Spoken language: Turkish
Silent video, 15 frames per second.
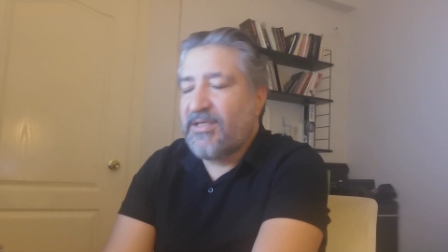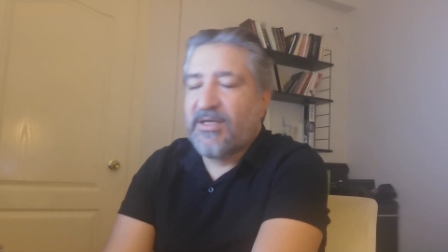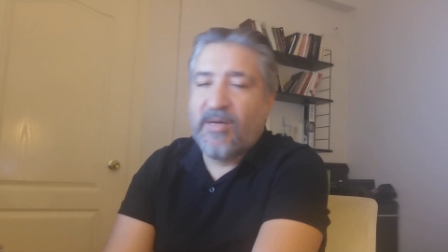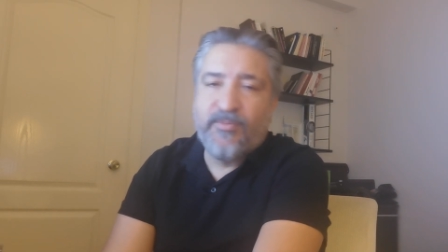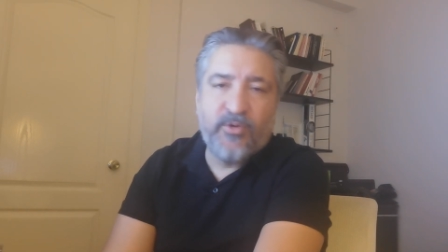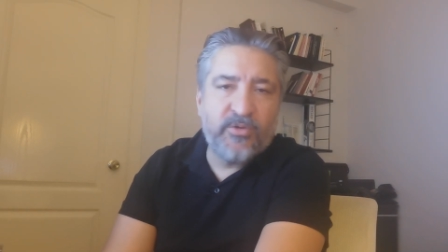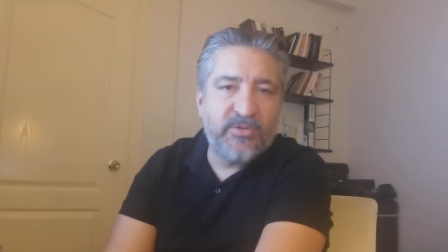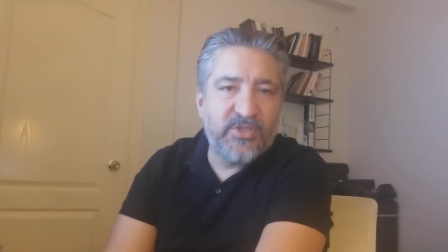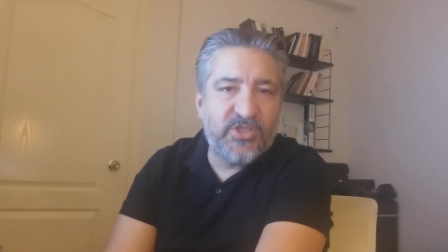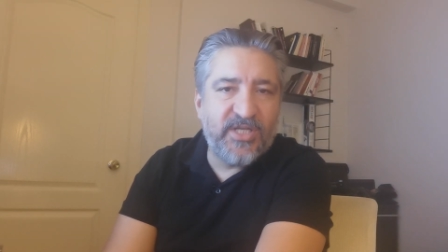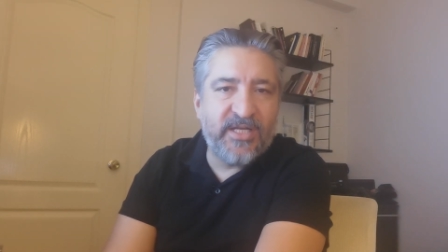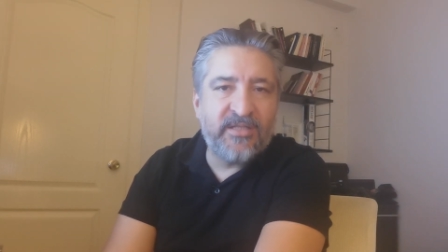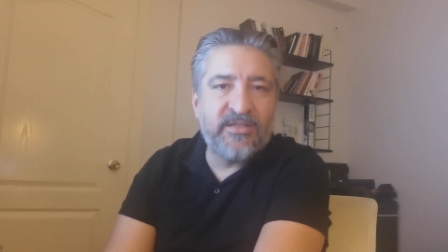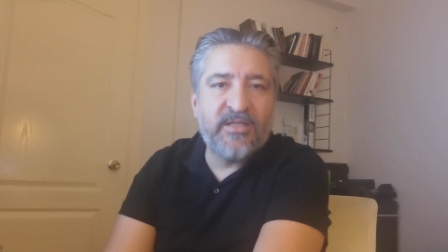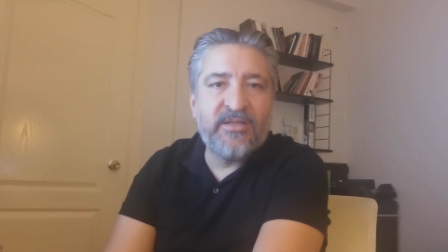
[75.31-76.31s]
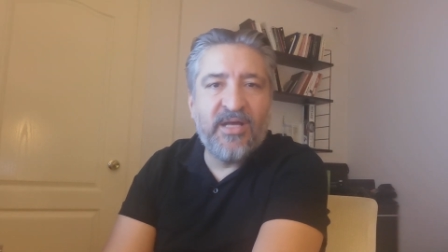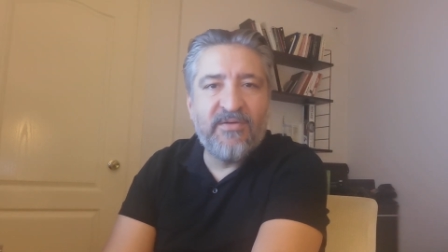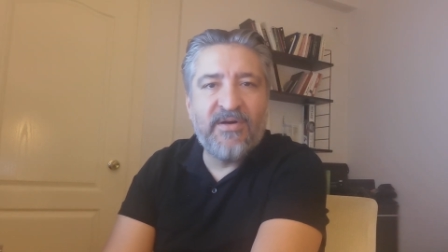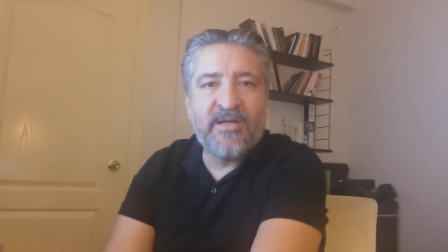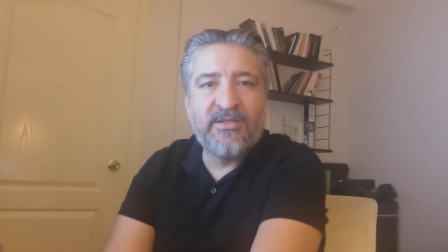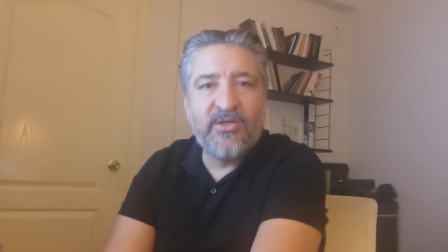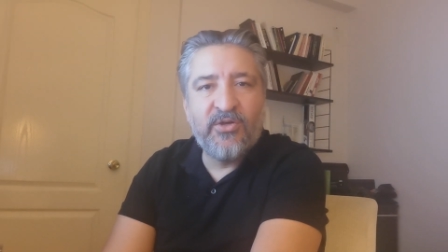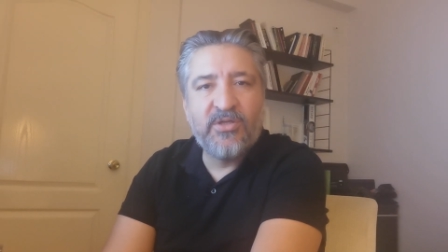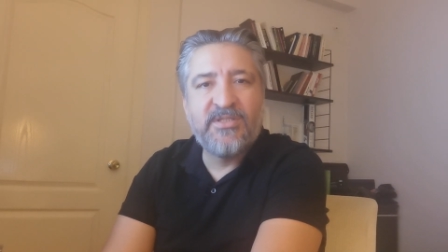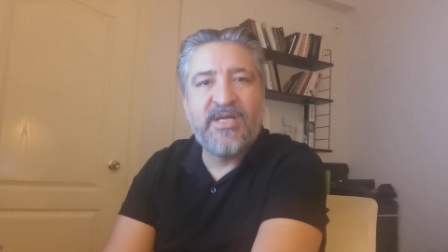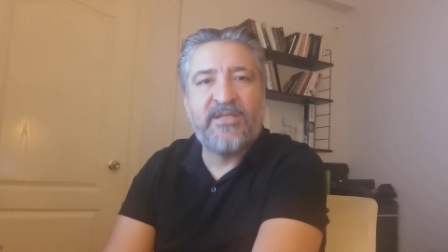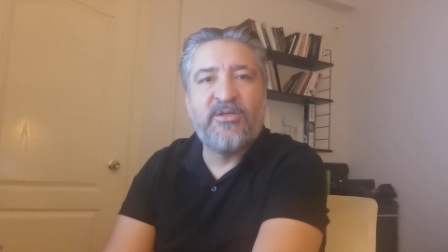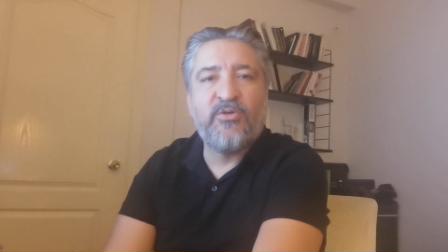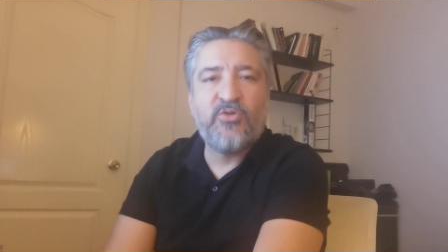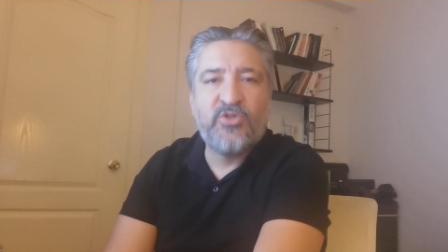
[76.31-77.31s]
Raporun içerisinde ne var ne yok
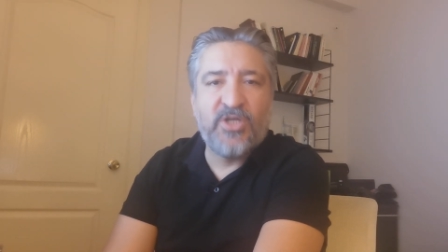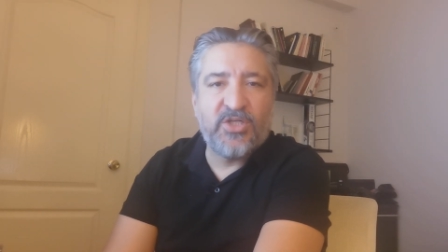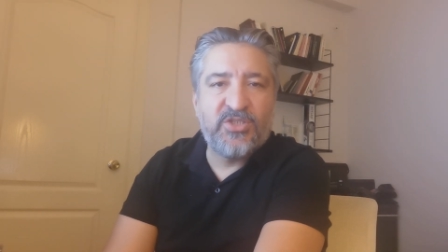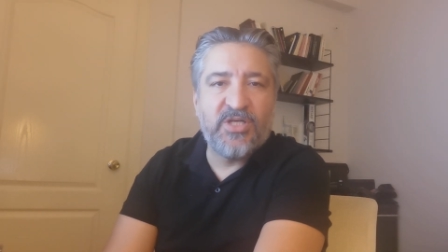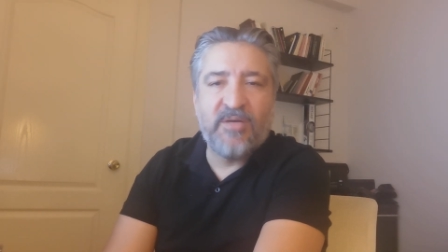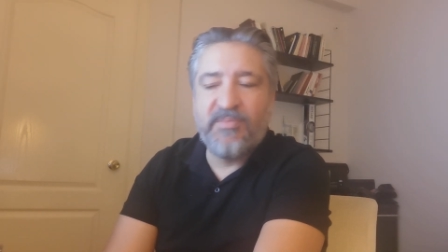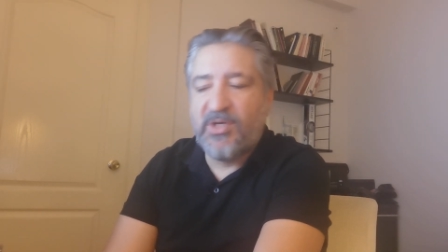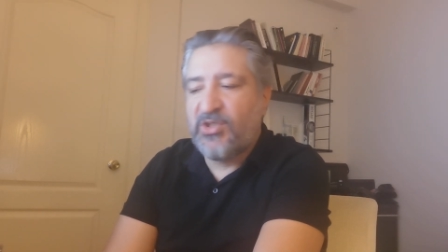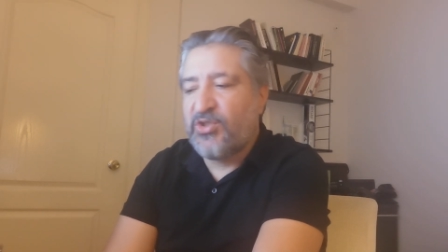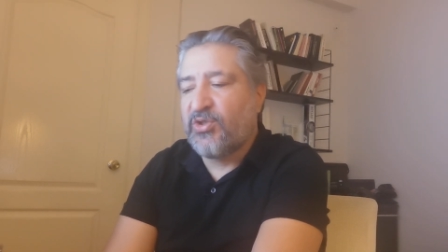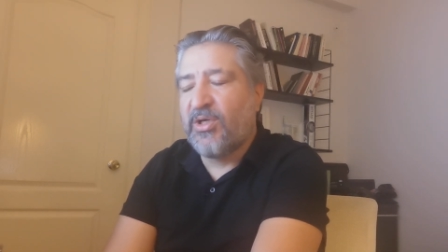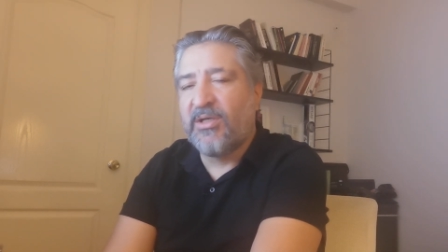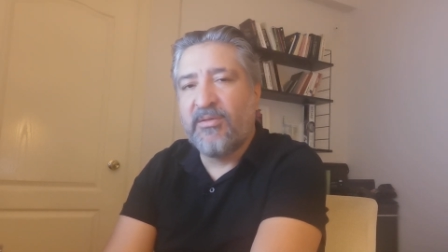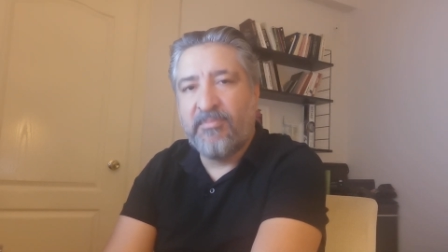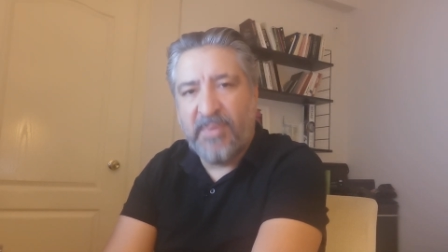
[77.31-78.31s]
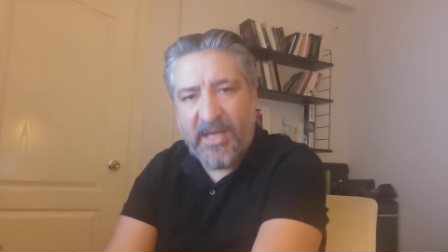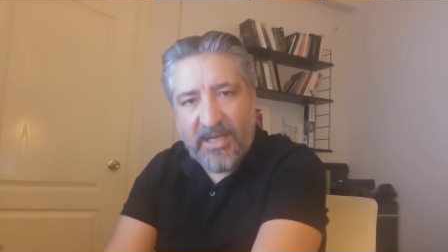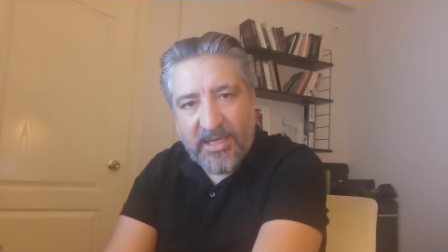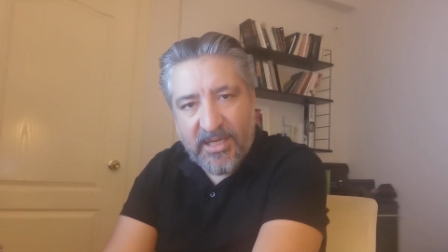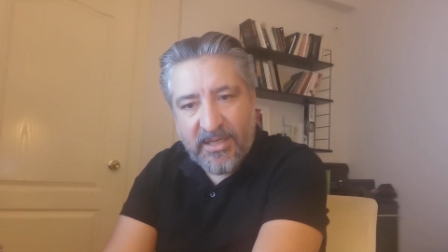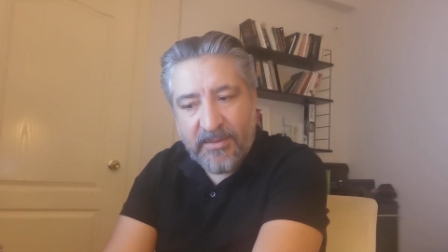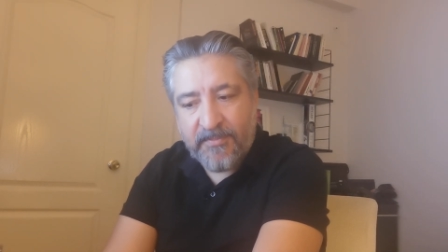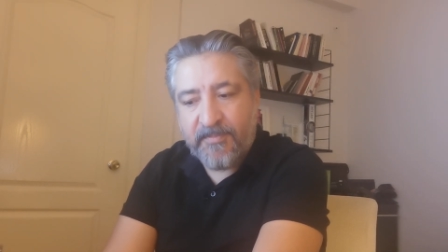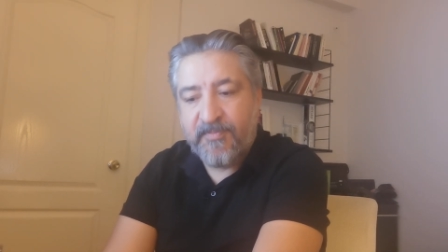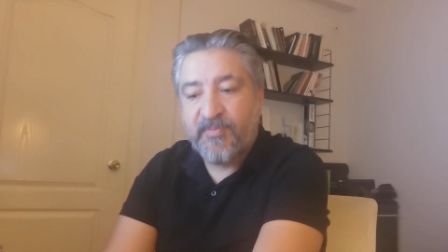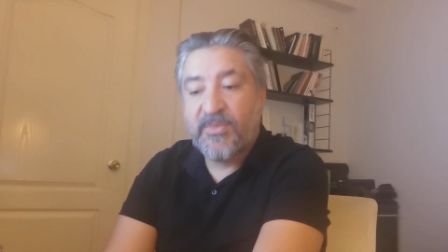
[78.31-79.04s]
zaten 3 aşağı 5 yukarı belli.